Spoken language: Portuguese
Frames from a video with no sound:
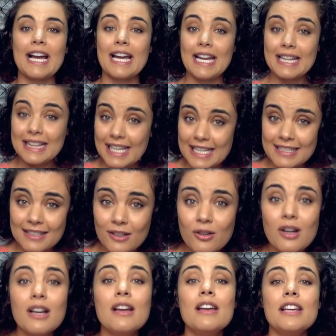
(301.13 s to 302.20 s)
agradeçam
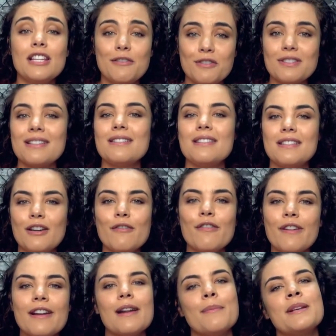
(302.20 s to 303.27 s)
que vocês estão
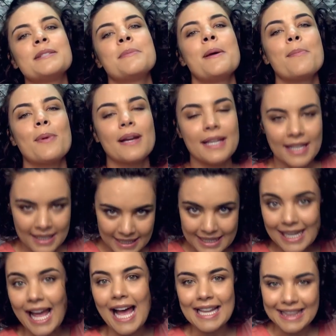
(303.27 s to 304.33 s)
vivendo na mesma época que
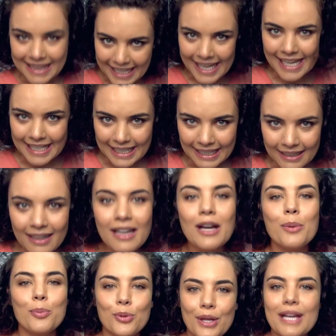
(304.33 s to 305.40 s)
a dele.
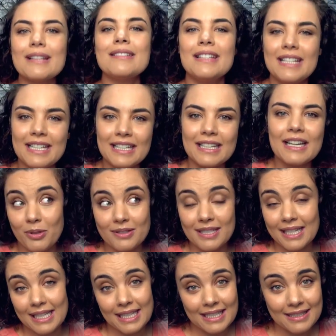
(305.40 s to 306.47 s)
Porque assim, pode
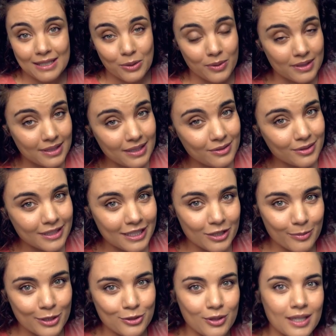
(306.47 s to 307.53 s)
ser que daqui cinco anos ele não
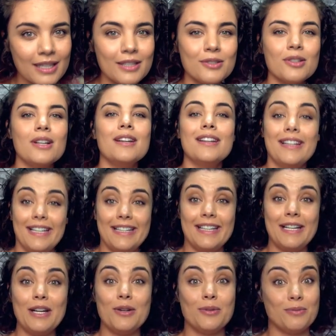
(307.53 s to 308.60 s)
esteja mais jogando,
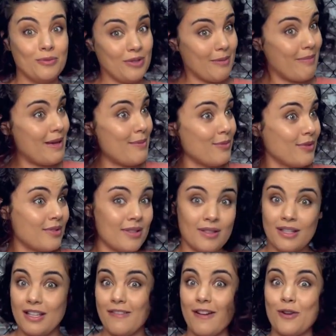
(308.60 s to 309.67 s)
entendeu? Não sabemos
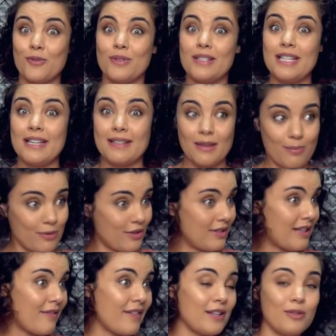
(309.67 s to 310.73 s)
que vai acontecer? Você pode
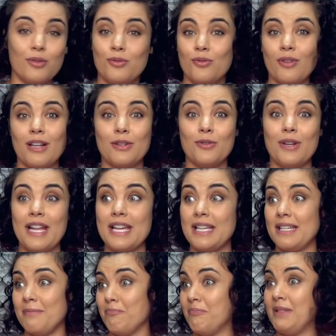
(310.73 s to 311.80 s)
estar tá vendo outro jogador aí
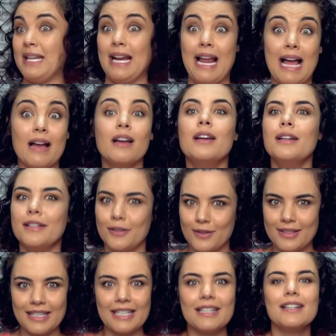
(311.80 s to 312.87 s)
que, sei lá. Então,
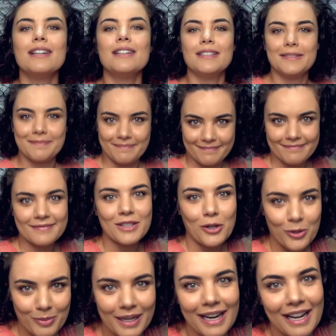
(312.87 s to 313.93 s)
assim,
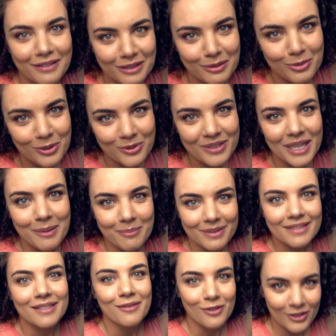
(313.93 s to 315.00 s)
Obrigado, LeBron
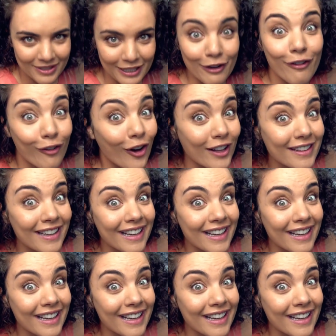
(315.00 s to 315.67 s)
James. Você é foda.